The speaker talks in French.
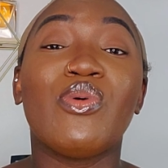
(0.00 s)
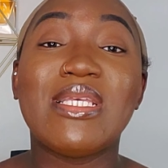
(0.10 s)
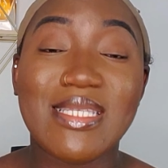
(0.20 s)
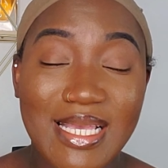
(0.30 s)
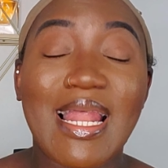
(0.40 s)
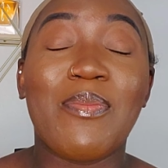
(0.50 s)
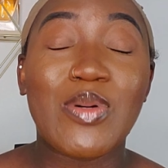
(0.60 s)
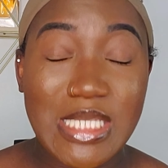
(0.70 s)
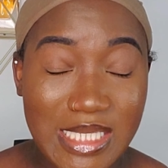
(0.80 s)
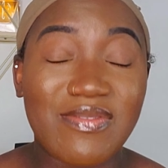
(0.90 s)
c'est la
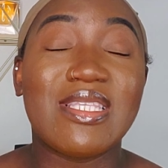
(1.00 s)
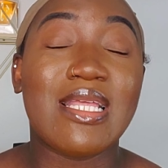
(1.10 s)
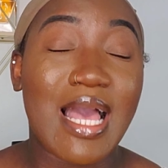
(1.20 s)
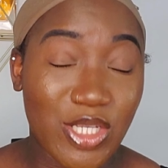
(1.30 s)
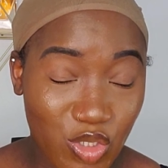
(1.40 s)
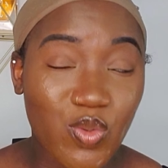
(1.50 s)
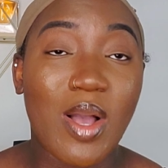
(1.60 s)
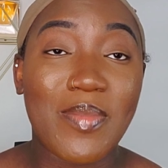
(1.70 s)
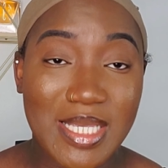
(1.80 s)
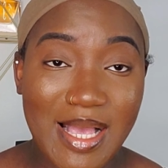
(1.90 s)
positivité, la joie
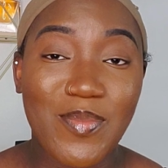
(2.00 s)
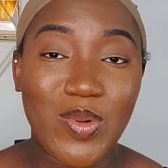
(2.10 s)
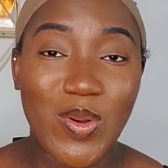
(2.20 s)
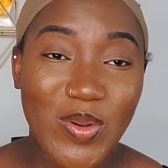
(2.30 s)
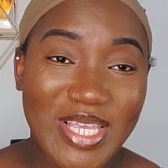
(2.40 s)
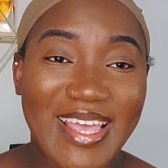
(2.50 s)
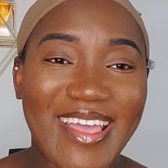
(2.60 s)
mes amours, ok